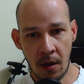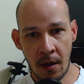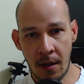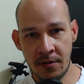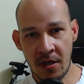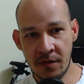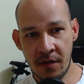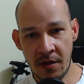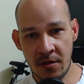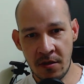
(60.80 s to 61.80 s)
ah, dia
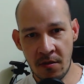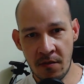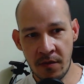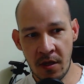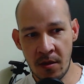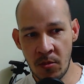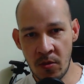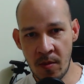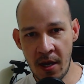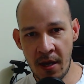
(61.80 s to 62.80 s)
7 de
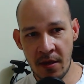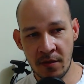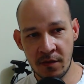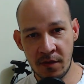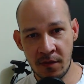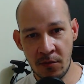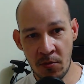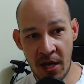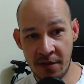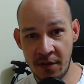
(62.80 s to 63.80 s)
novembro, mas do
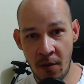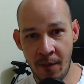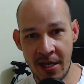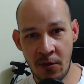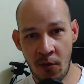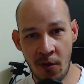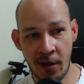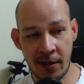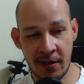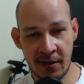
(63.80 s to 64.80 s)
Brasil é uma
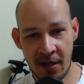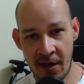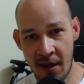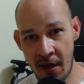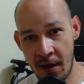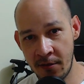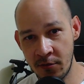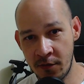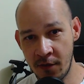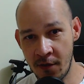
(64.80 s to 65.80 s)
incógnita. Ai,
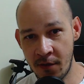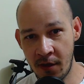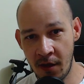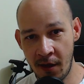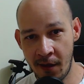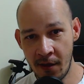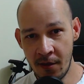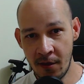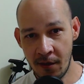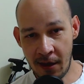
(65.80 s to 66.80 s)
não sei o que.
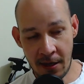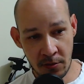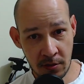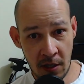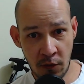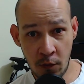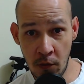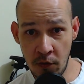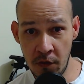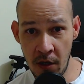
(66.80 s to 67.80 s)
Ai, não tem
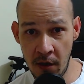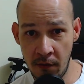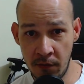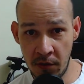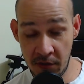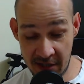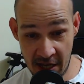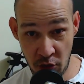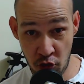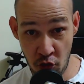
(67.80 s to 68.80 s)
exclusivo, não
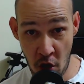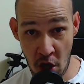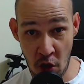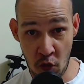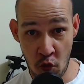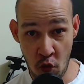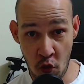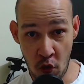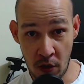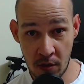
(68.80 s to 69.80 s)
tem jogo.